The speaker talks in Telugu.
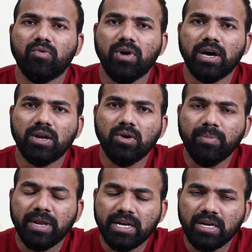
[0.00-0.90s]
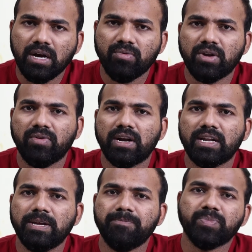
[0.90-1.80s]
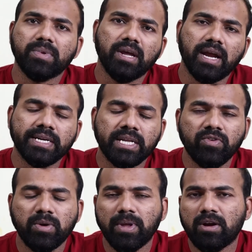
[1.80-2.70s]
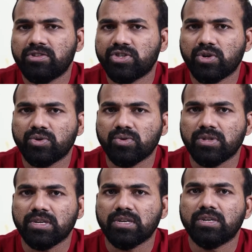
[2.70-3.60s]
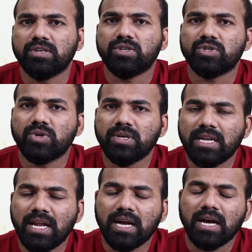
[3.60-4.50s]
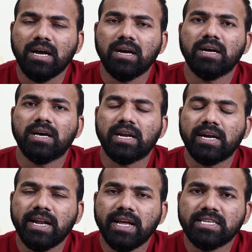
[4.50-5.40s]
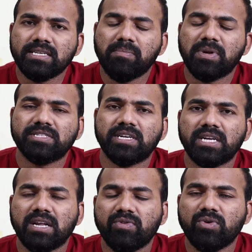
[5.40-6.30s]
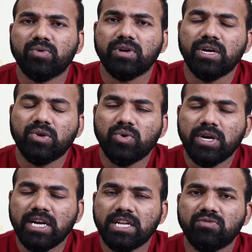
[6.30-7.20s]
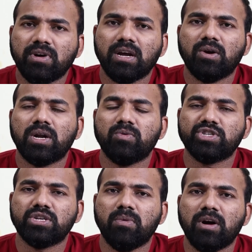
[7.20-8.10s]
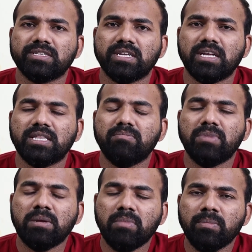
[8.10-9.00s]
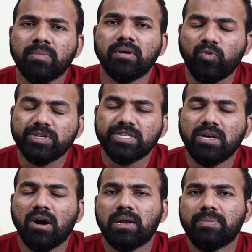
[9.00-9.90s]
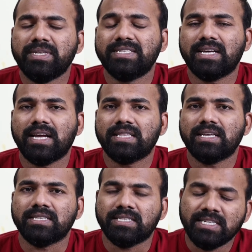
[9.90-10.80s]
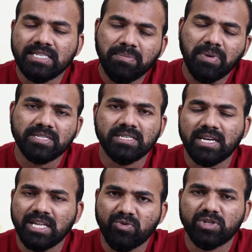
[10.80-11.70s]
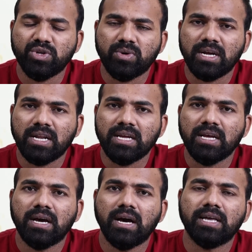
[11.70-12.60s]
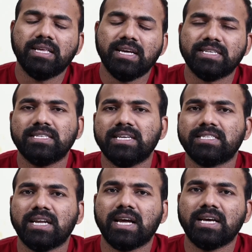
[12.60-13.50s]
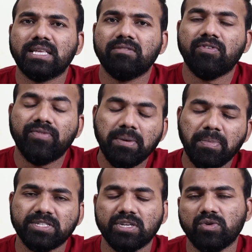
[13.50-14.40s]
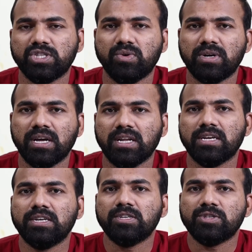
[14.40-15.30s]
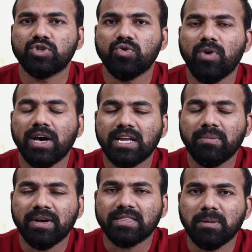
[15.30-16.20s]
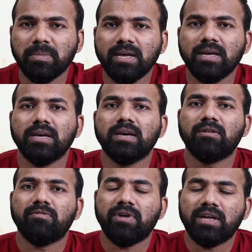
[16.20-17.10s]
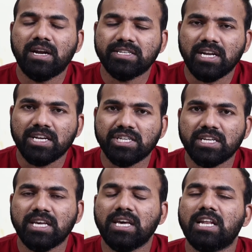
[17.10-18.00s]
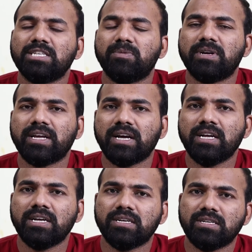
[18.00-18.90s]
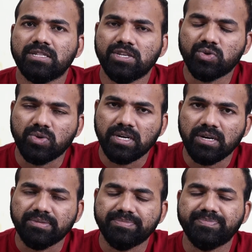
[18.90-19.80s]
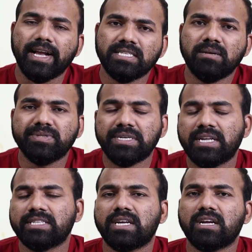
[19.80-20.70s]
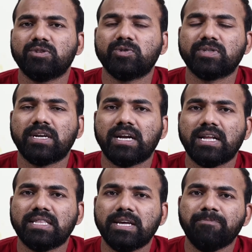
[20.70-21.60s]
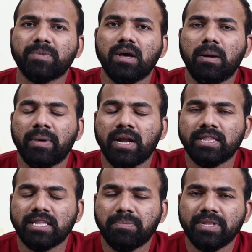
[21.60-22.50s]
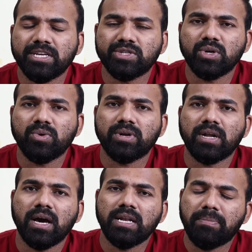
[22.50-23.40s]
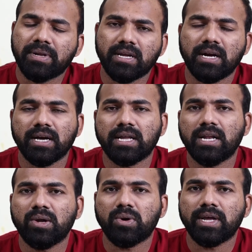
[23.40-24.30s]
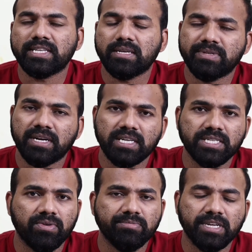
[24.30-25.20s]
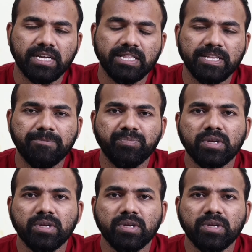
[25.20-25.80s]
వారిలో మెరిట్గా ఉన్న వాళ్ళని ఇంటర్వ్యూకి పిలవడం జరుగుతుంది సో ఇలాగా రిటర్న్ ఎగ్జామ్ ప్లస్ ఇంటర్వ్యూ ఈ రెండింటి ద్వారా కూడా వచ్చిన మార్క్స్ అనేది మినిమం ఓసీ ఆర్ బీసీకి అయితే సిక్స్టీ పర్సెంట్ అనేది వచ్చి ఉండాలి అదే ఎస్సీ ఎస్టీలకి అయితే ఫిఫ్టీ పర్సెంట్ వచ్చి ఉండాలి సో వారికి మాత్రమే ఫైనల్ సెలక్షన్కి ఎలిజిబిలిటీగా తీసుకుంటారు ఎగ్జామ్ సెంటర్స్ కనుక చూసుకున్నట్లయితే మన ఆంధ్రప్రదేశ్లో ఉన్న అన్ని ప్రధాన నగరాల్లో కూడా ఎగ్జామ్ సెంటర్స్ ఇవ్వడం జరిగింది